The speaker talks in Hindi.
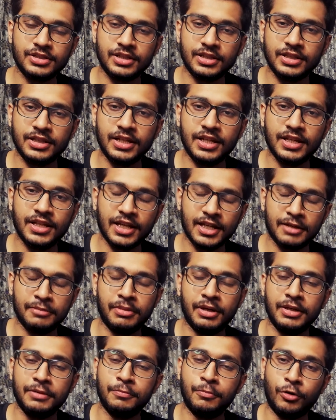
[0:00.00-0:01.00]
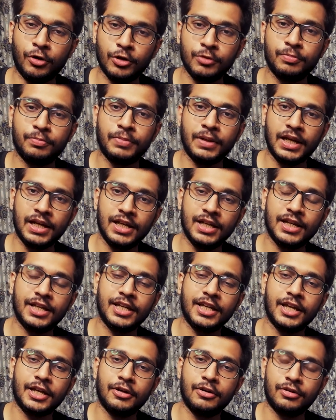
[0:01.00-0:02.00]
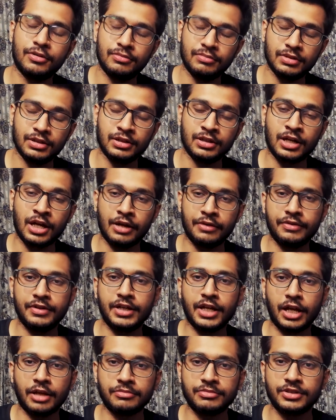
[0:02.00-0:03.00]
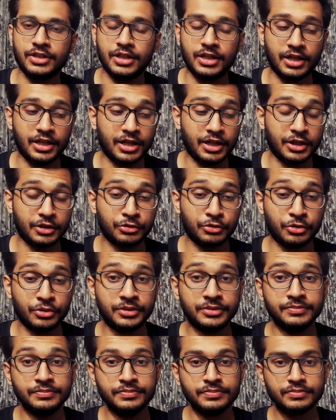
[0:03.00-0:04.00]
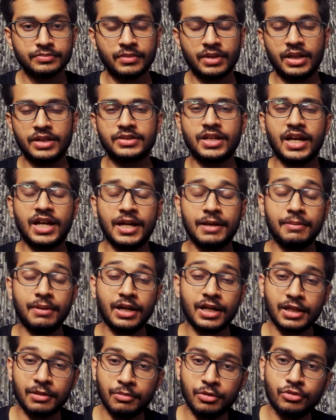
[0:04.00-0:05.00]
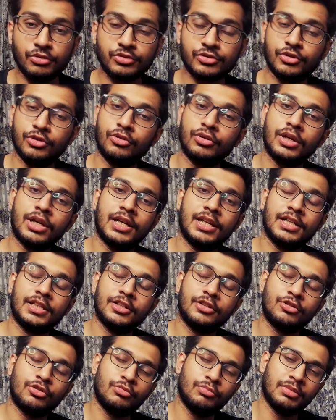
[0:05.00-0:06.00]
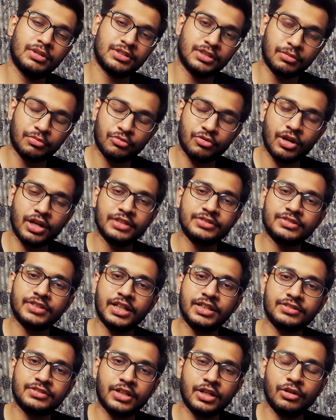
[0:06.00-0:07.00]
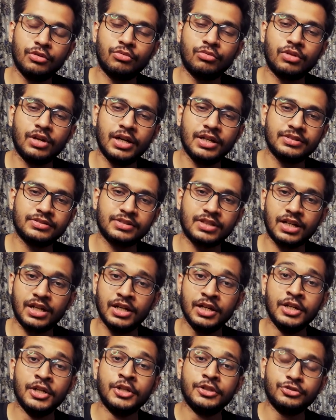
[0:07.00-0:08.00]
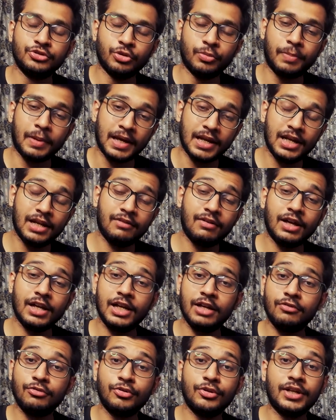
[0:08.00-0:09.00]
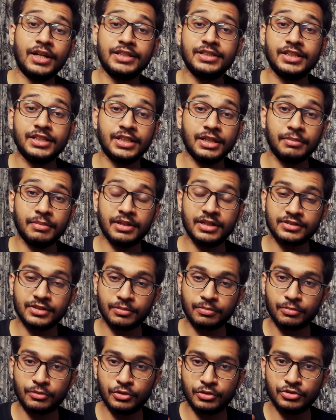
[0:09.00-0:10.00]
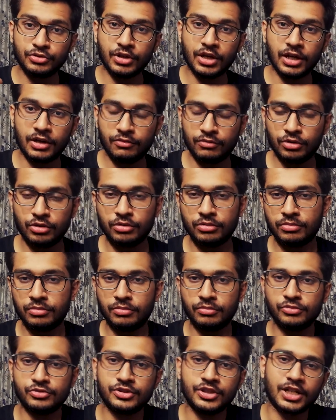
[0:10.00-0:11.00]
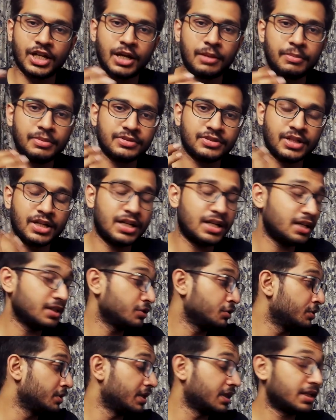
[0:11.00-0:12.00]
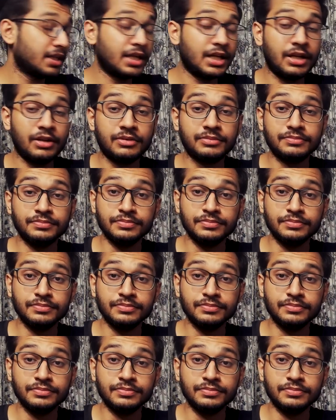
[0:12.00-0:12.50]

जल्दी ये भाई बहुत पहले के हैं और काफ़ी टाइम से कर रहे हैं तो ये सारा बाकी भी कुछ लोग कह रहे थे तो मैं सबको आहिस्ता आहिस्ता लूँगा इस तरह जो पहले वाले हैं वो रह जाते हैं मैंने सबको जो है वो मुझे यहाँ पे सारा जो डेटा है ना